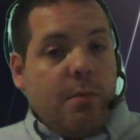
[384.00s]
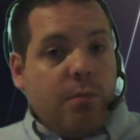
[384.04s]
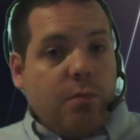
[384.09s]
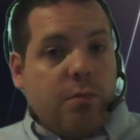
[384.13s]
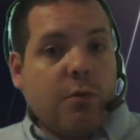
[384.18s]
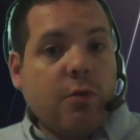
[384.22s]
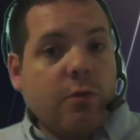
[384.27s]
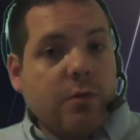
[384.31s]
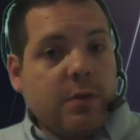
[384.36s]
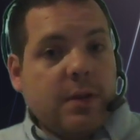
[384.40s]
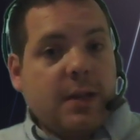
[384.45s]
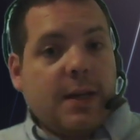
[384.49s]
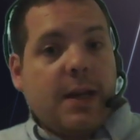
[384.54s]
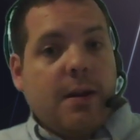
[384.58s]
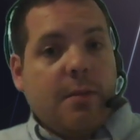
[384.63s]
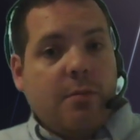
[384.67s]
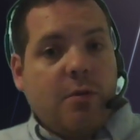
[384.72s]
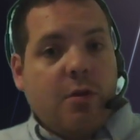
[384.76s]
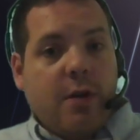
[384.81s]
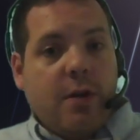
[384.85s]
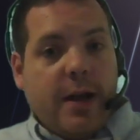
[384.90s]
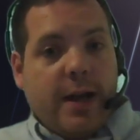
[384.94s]

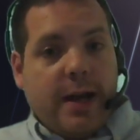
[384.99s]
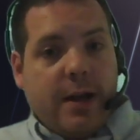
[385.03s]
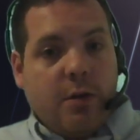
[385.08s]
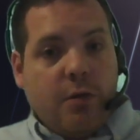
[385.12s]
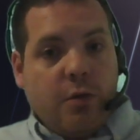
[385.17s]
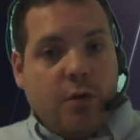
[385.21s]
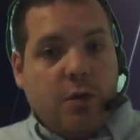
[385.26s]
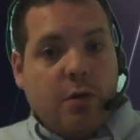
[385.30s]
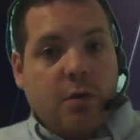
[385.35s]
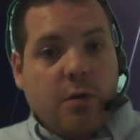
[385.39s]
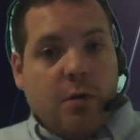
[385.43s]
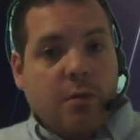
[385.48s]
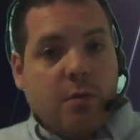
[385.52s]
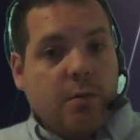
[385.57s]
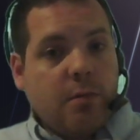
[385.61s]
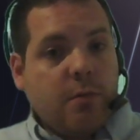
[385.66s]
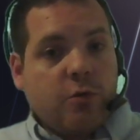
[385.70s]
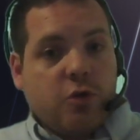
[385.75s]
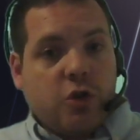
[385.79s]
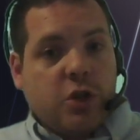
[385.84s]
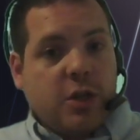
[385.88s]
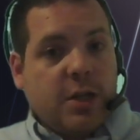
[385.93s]
Contrairement à eux,
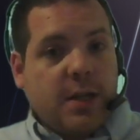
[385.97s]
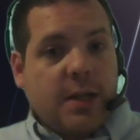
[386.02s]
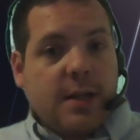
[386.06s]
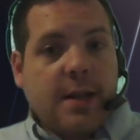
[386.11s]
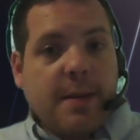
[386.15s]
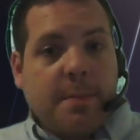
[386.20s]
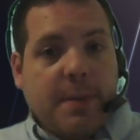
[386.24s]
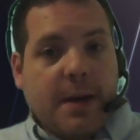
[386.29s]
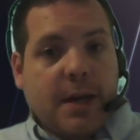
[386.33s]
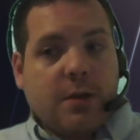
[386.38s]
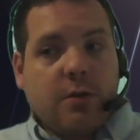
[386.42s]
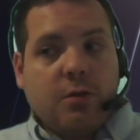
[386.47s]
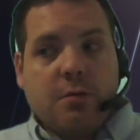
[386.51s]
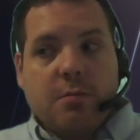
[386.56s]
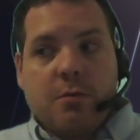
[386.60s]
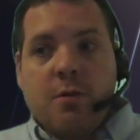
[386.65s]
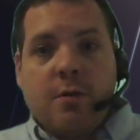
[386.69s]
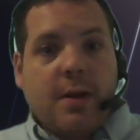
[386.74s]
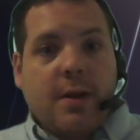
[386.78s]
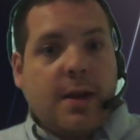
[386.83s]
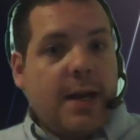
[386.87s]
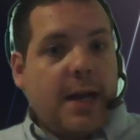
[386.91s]
j'ai un
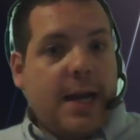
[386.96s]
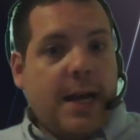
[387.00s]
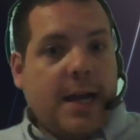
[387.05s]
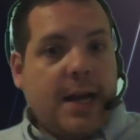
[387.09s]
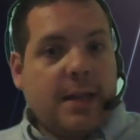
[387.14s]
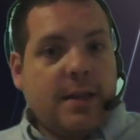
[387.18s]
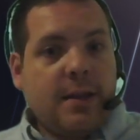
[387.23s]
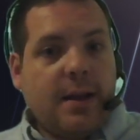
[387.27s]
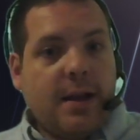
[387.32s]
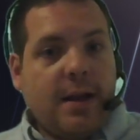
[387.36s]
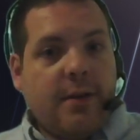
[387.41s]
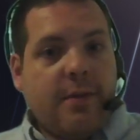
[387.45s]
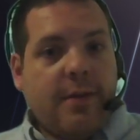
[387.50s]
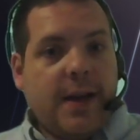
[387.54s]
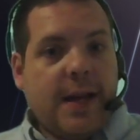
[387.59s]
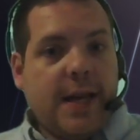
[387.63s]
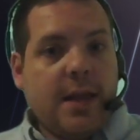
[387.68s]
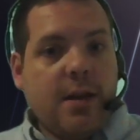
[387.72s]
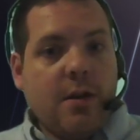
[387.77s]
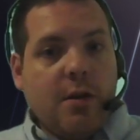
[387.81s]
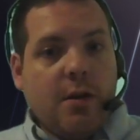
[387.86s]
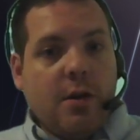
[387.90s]
appartement, un
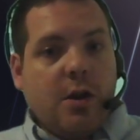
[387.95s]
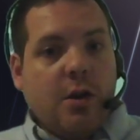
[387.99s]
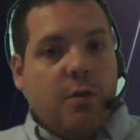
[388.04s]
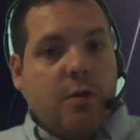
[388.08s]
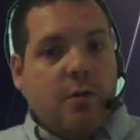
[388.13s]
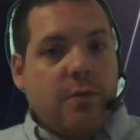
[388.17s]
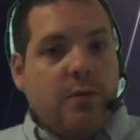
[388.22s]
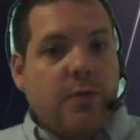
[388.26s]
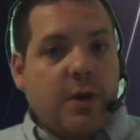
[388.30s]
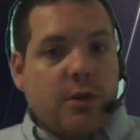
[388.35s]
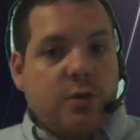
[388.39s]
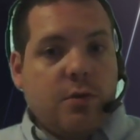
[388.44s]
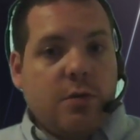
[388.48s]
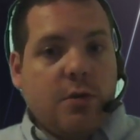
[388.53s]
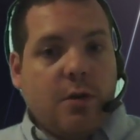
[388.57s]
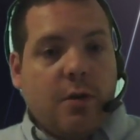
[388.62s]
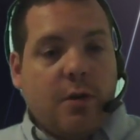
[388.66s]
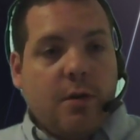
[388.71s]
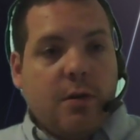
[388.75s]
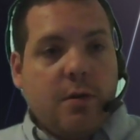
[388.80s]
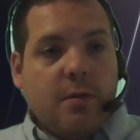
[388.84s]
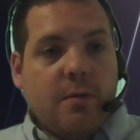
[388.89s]
travail, une
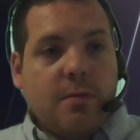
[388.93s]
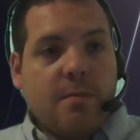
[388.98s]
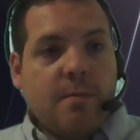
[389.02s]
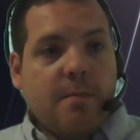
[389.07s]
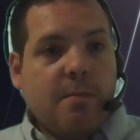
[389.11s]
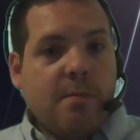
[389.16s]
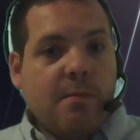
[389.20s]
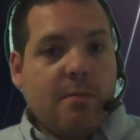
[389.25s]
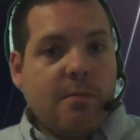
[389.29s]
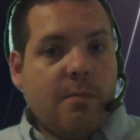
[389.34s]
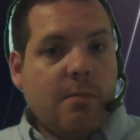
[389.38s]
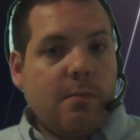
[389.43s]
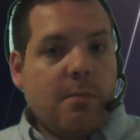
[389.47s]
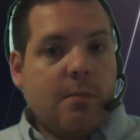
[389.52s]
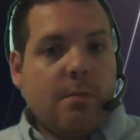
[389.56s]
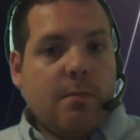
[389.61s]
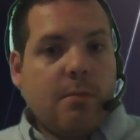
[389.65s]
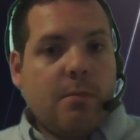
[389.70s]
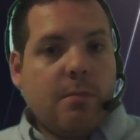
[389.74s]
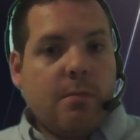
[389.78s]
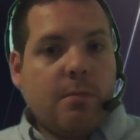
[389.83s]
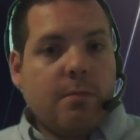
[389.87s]
voiture.
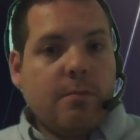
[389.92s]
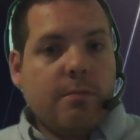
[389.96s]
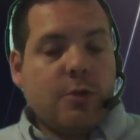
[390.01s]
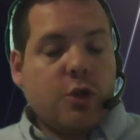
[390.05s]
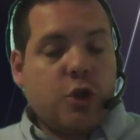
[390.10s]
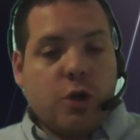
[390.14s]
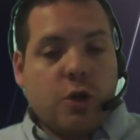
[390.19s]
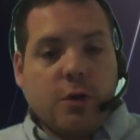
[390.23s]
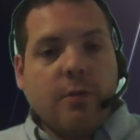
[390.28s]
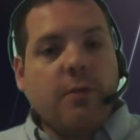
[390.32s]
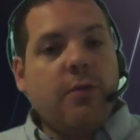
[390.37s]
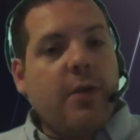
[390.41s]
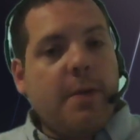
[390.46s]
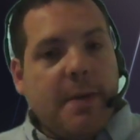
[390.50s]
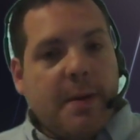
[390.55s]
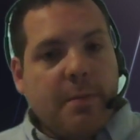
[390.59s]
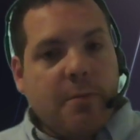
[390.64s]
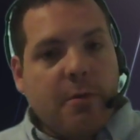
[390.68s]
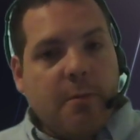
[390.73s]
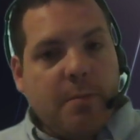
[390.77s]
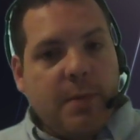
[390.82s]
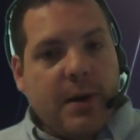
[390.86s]
Je ne vais pas
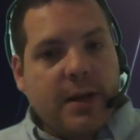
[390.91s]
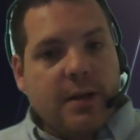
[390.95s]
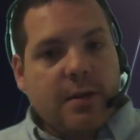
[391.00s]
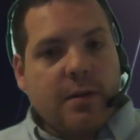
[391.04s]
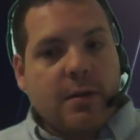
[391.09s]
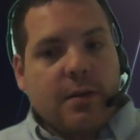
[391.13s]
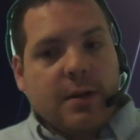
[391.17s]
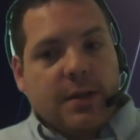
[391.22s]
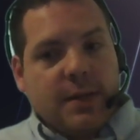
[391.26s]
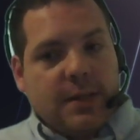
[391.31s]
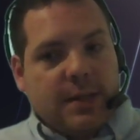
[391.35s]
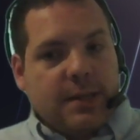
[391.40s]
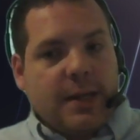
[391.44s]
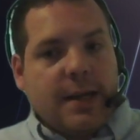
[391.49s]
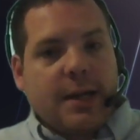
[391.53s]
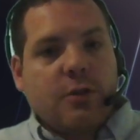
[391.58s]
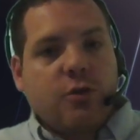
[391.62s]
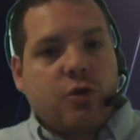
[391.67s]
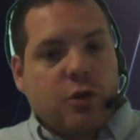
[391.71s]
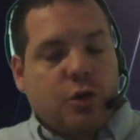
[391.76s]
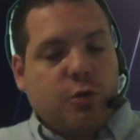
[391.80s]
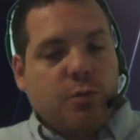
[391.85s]
m'en plaindre,
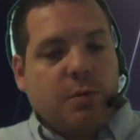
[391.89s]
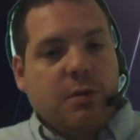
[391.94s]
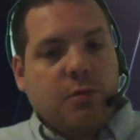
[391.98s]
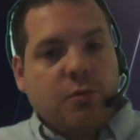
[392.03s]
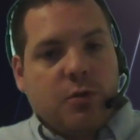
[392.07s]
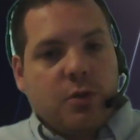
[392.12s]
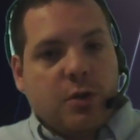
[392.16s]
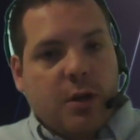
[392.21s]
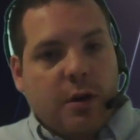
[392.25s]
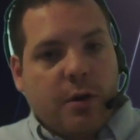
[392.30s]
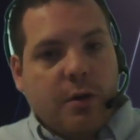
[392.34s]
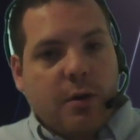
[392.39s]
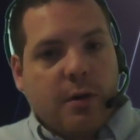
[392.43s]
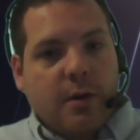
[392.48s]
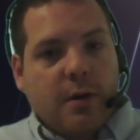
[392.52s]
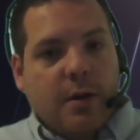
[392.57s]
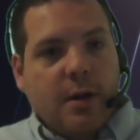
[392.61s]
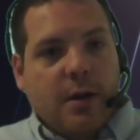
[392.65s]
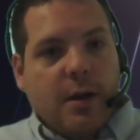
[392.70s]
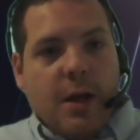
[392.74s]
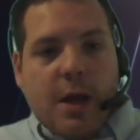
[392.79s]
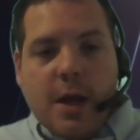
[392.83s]
certes je suis tout seul,
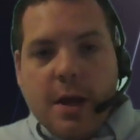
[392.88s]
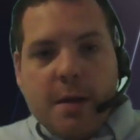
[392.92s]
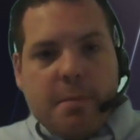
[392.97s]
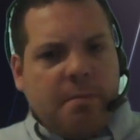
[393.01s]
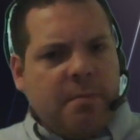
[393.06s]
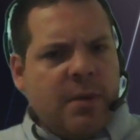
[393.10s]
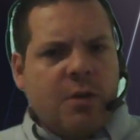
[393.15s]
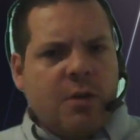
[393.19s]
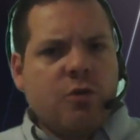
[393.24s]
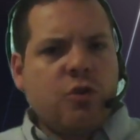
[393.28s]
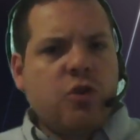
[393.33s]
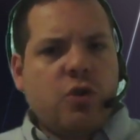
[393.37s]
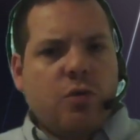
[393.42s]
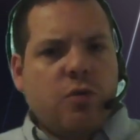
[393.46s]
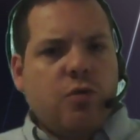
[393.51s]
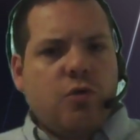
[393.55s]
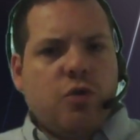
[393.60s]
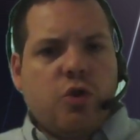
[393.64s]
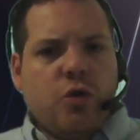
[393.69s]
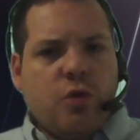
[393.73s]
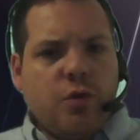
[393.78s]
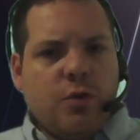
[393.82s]
mais au jour
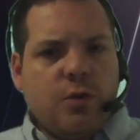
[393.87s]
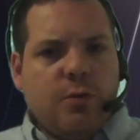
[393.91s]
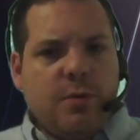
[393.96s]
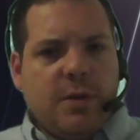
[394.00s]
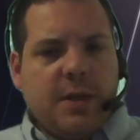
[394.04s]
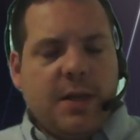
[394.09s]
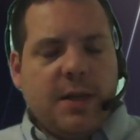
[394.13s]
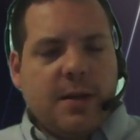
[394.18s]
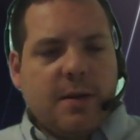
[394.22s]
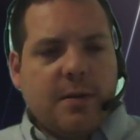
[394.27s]
d'aujourd'hui,